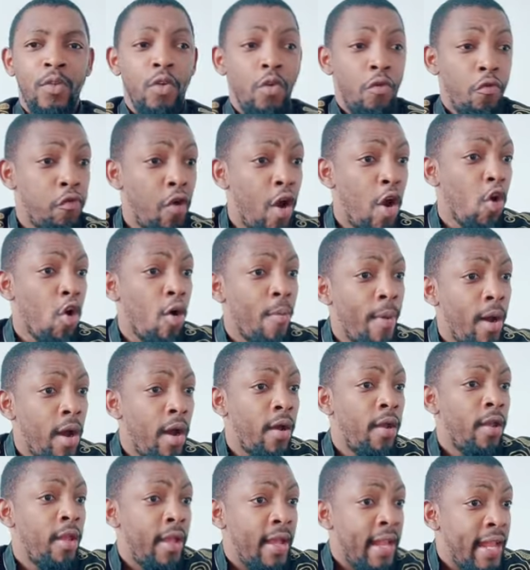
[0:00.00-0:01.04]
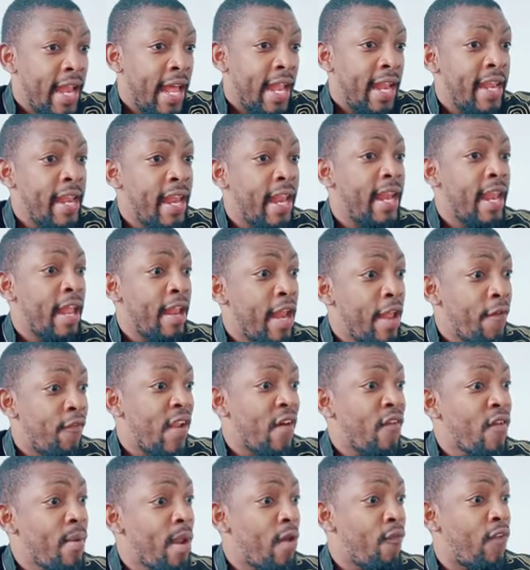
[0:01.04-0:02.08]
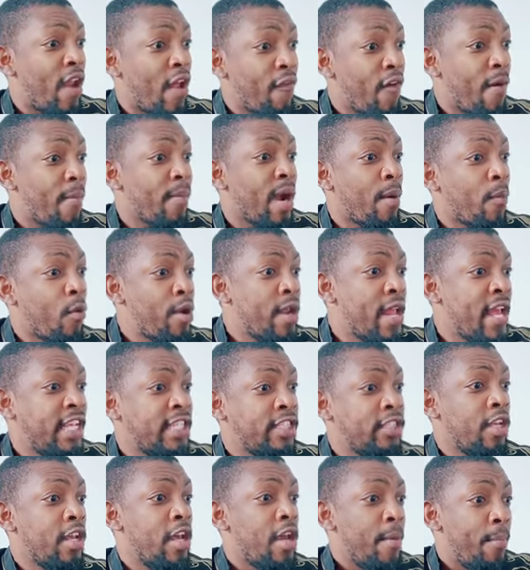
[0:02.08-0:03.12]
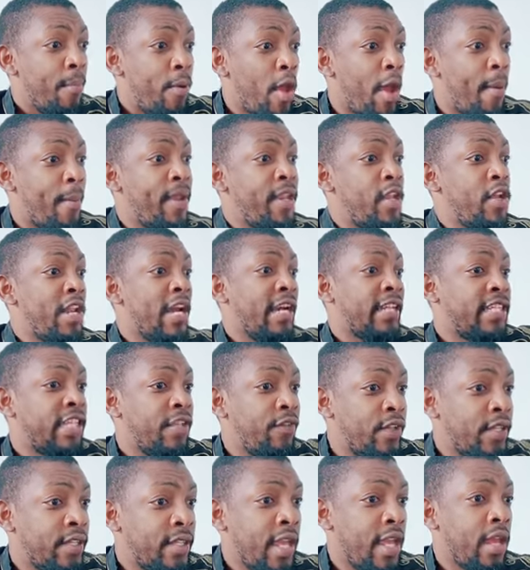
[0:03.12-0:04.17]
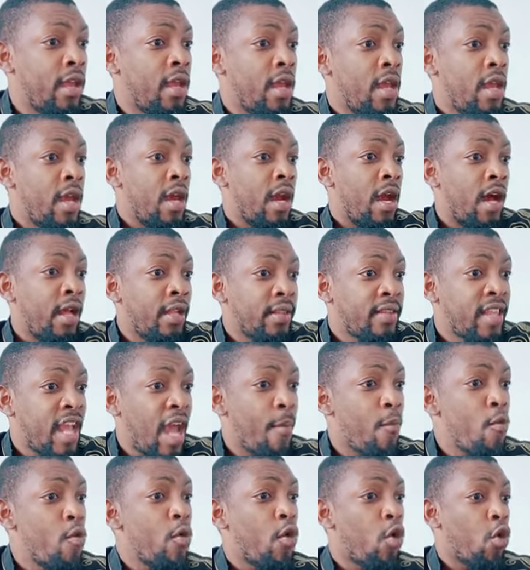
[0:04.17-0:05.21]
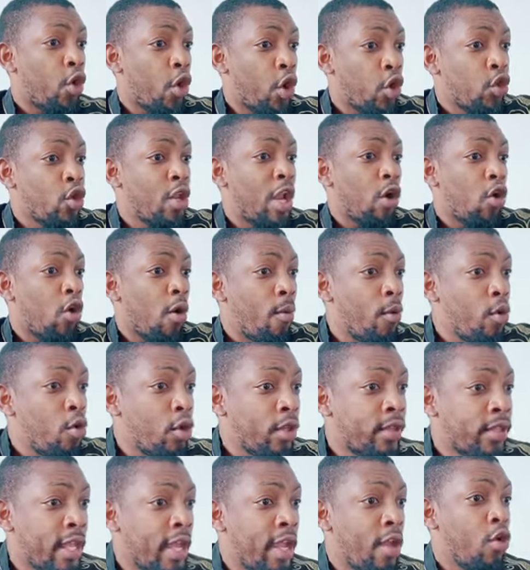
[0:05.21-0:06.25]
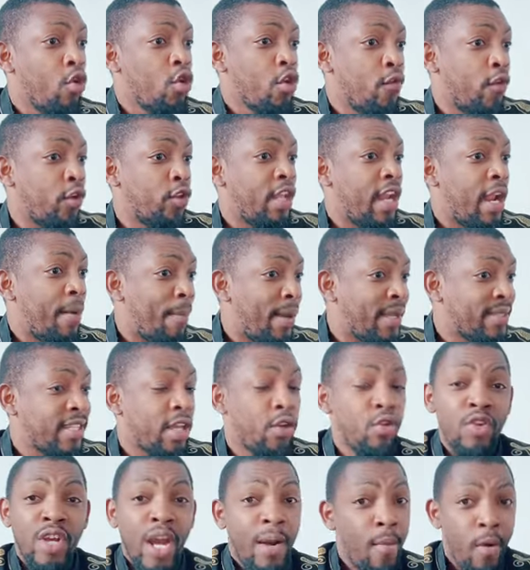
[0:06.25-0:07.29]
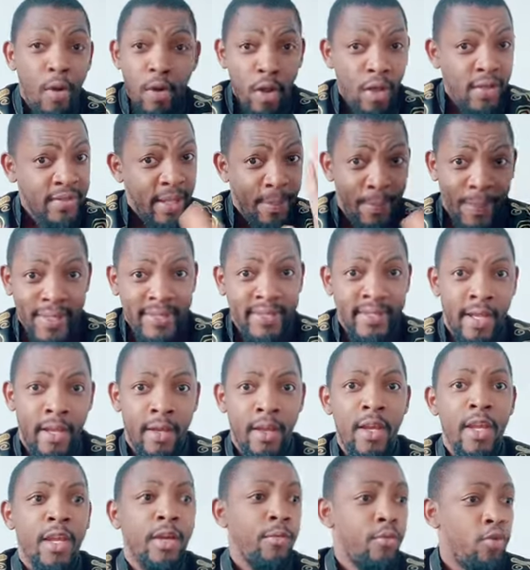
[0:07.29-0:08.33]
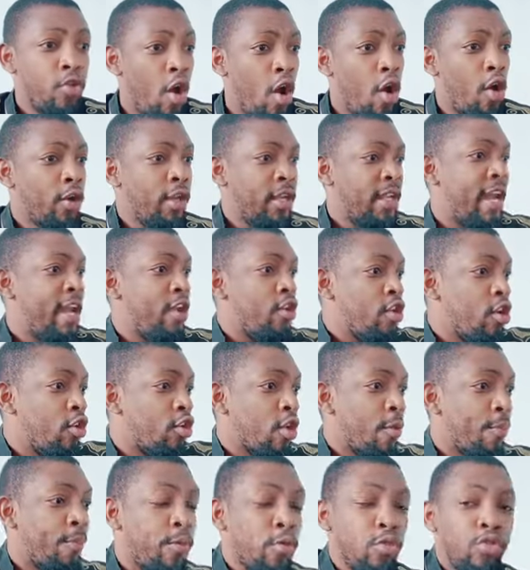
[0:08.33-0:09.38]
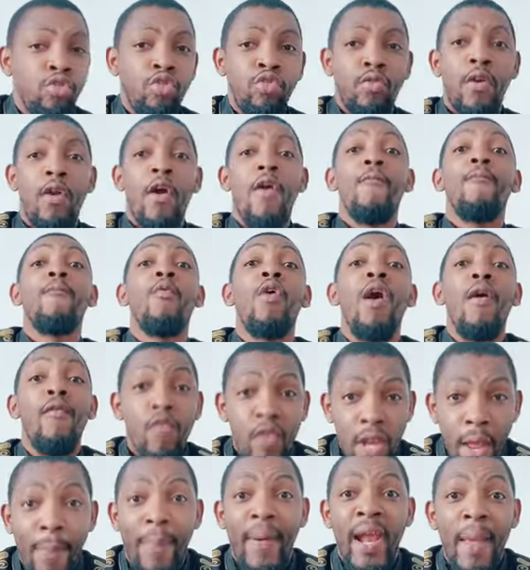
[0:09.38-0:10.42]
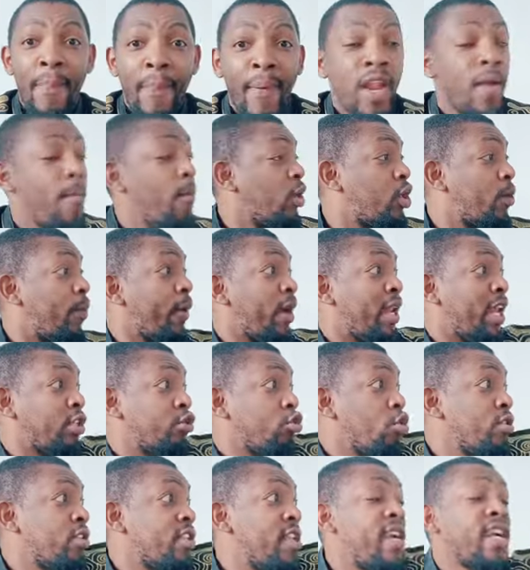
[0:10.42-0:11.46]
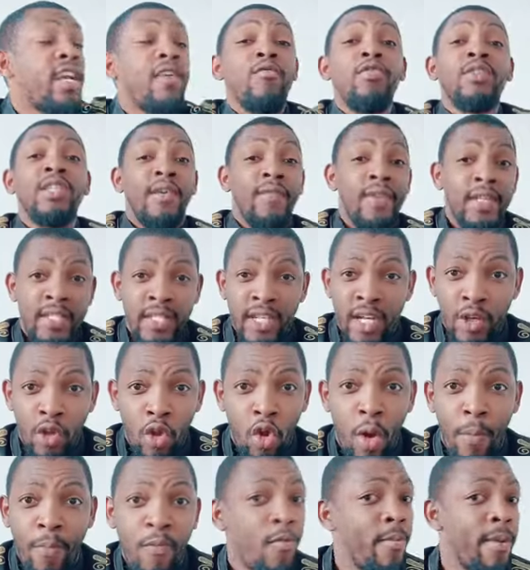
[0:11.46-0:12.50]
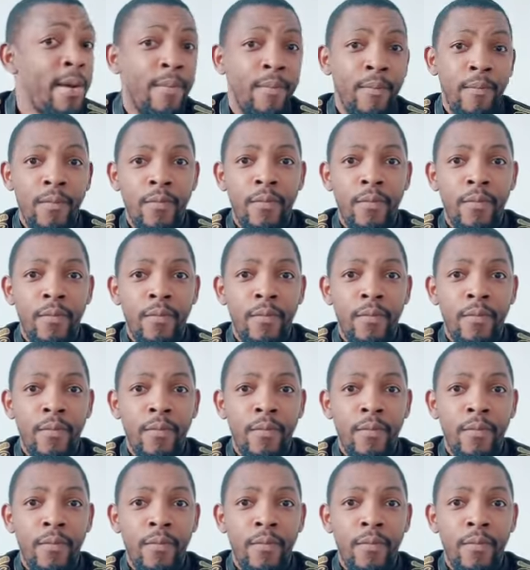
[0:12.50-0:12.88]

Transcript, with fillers: Voir comment la, la, la, la, gabonaise peut amener une activité rentable pour réunir la communauté au niveau de l'ambassade du Gabon. Non, c'est pas ça. Non, il a une autre épouse. Pourquoi vous ne parlez pas des multiples relations là que vous avez ici en Europe vous-même